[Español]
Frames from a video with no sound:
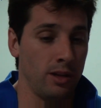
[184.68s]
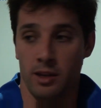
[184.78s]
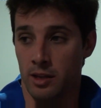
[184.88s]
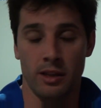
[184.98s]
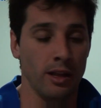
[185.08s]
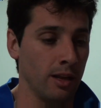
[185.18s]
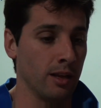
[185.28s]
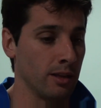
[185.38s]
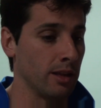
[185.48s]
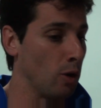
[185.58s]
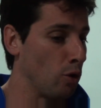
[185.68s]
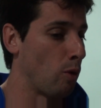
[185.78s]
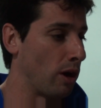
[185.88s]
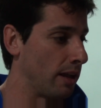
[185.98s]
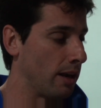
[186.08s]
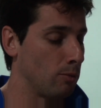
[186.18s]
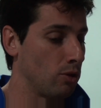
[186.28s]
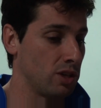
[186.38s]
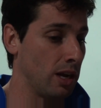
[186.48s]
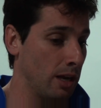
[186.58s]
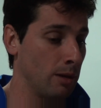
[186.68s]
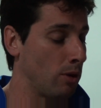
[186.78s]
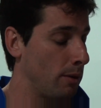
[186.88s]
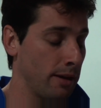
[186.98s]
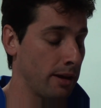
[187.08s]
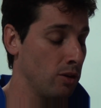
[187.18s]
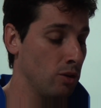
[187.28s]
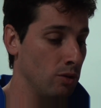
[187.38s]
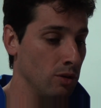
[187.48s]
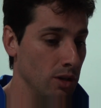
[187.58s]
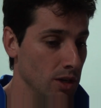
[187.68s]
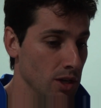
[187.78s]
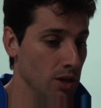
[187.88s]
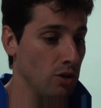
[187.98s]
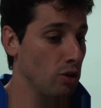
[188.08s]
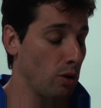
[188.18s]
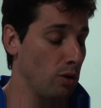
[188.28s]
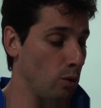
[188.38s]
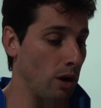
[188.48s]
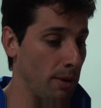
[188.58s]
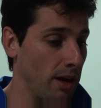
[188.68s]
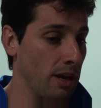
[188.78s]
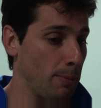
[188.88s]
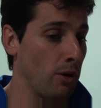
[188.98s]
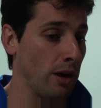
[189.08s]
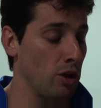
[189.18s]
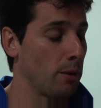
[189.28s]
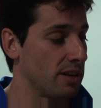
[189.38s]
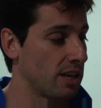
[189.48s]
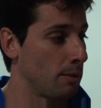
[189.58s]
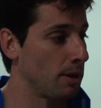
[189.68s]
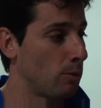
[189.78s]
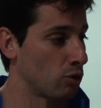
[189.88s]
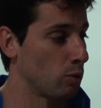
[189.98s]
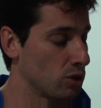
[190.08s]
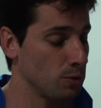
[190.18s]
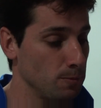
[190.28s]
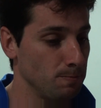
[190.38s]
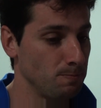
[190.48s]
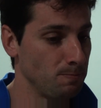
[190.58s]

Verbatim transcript: y del grupo que tenemos y el equipo. La verdad es que no, no tengo ninguna pega y espero que el año que viene se repita, por supuesto.